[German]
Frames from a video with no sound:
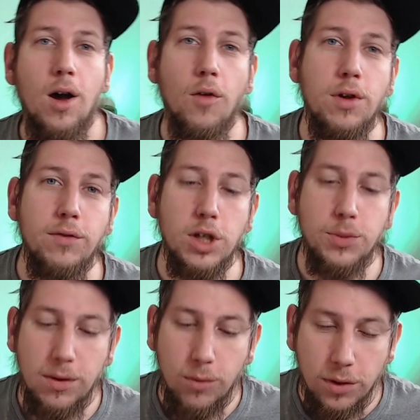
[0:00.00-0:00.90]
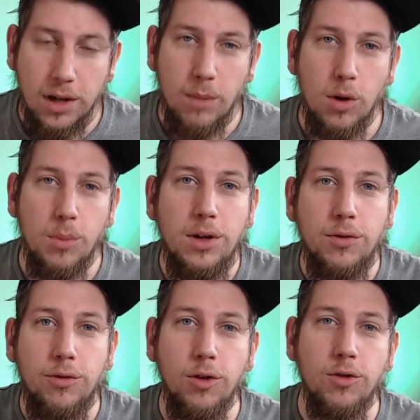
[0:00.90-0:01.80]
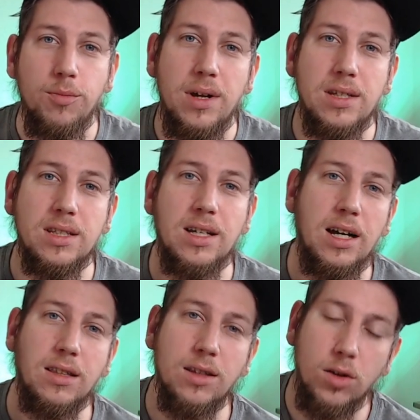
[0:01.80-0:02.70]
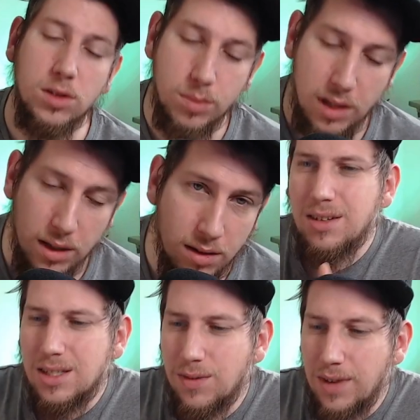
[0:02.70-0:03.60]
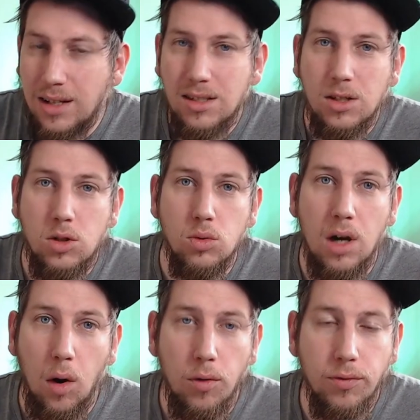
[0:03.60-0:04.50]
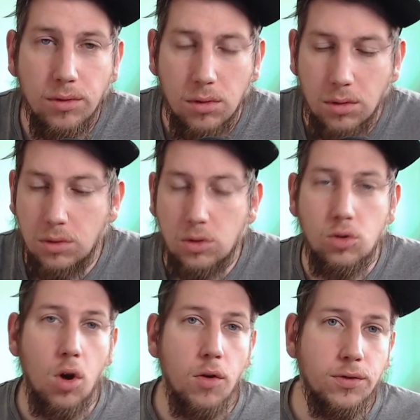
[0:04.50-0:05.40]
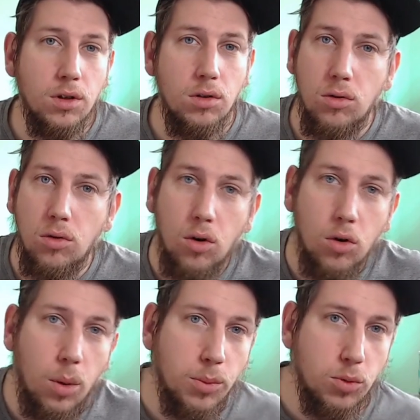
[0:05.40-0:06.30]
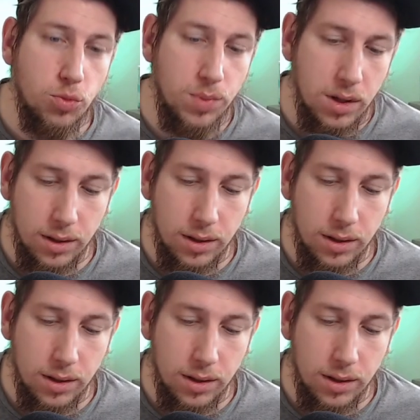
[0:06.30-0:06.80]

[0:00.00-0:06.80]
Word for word: Auf jeden Fall sprechen wir heute einmal über die fünf besten Karten aus dem Set. Es wert es sich zu kaufen, zu öffnen oder auf dem zu spielen.